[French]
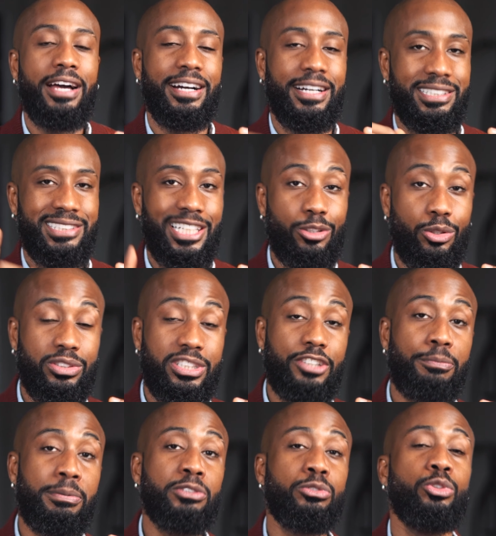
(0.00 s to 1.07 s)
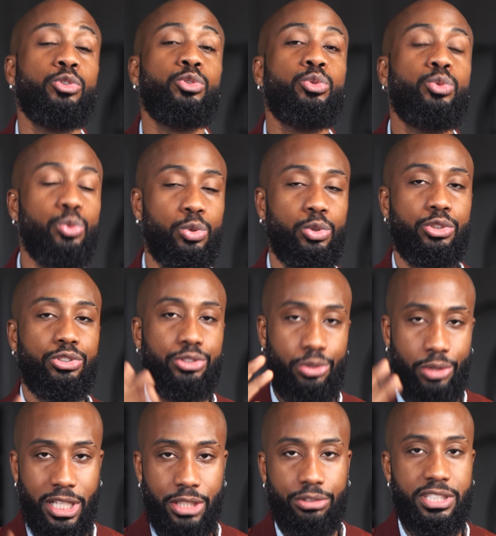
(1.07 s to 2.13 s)
Restez attentif parce que tout
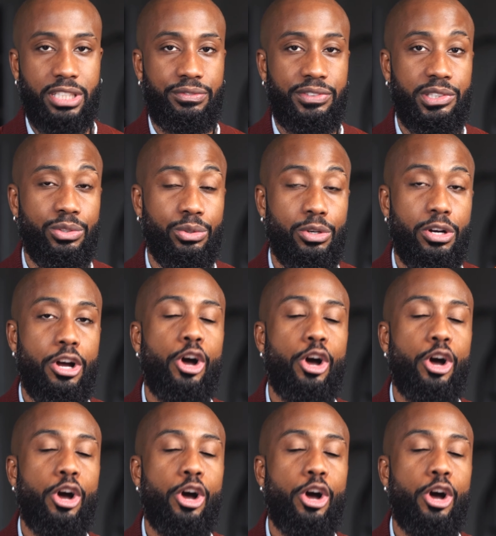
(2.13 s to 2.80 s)
sera dans cette vidéo